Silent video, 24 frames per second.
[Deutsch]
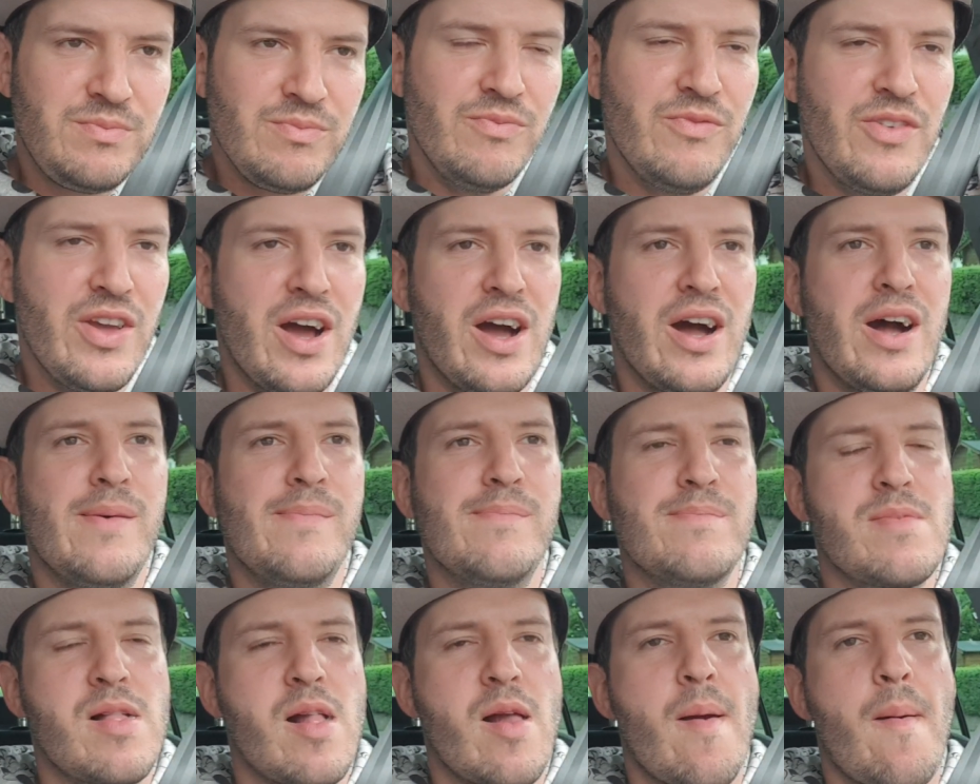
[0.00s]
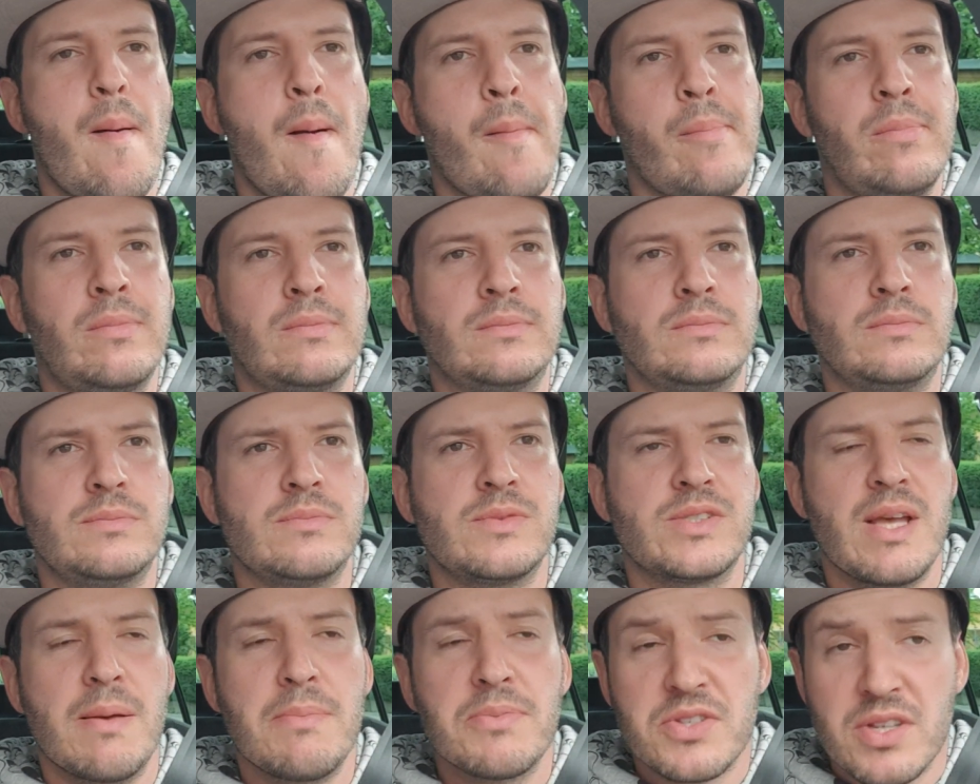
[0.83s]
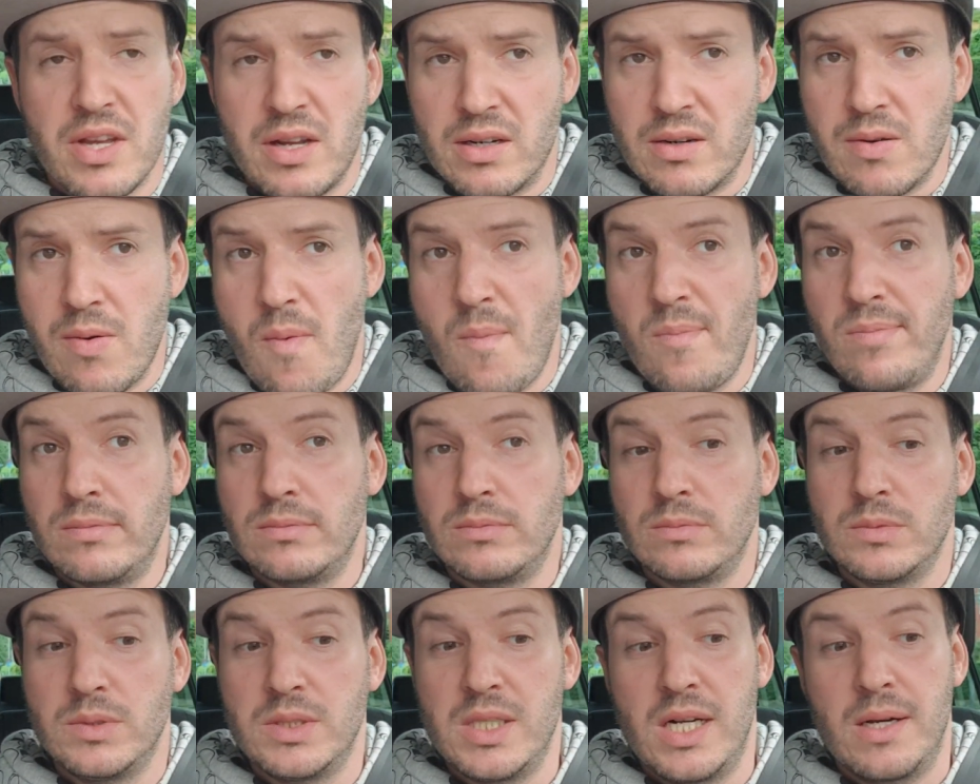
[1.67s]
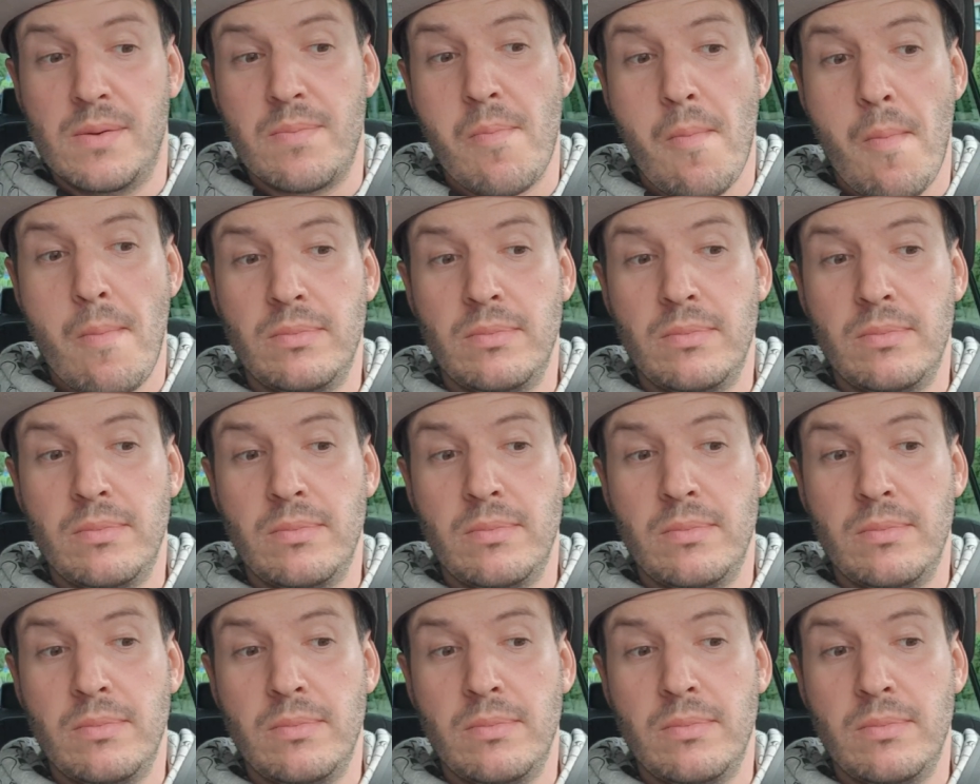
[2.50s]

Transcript: Wir haben ähm, Samstag. Ja?